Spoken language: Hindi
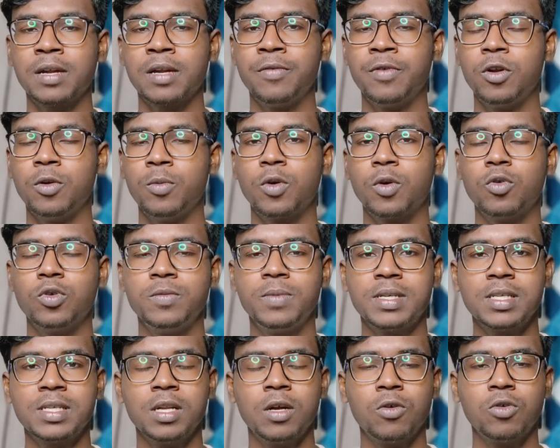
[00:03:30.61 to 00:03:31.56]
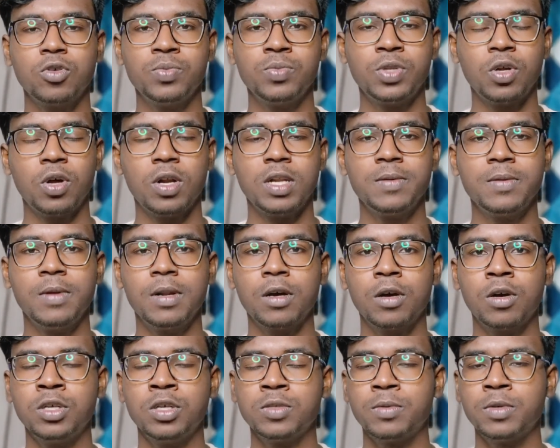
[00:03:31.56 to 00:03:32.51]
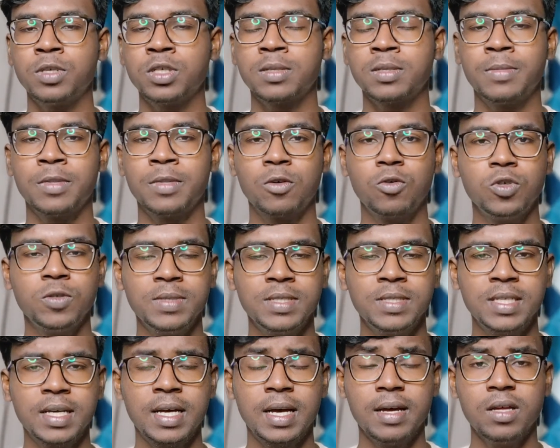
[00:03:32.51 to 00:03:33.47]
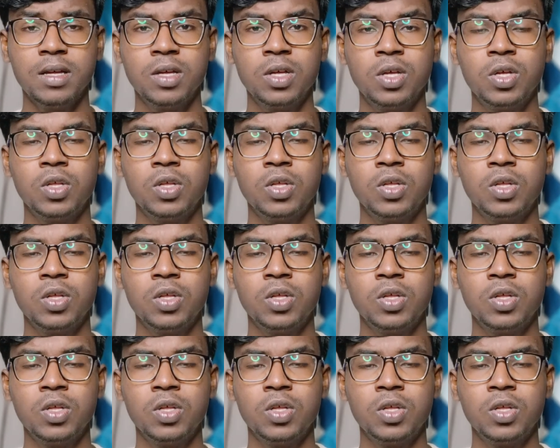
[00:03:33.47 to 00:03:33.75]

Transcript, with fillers: वीडियो में कुछ भी ऐसा लगा कुछ भी नॉलेज मिला हो इस वीडियो से अपने कुछ भी सीखा है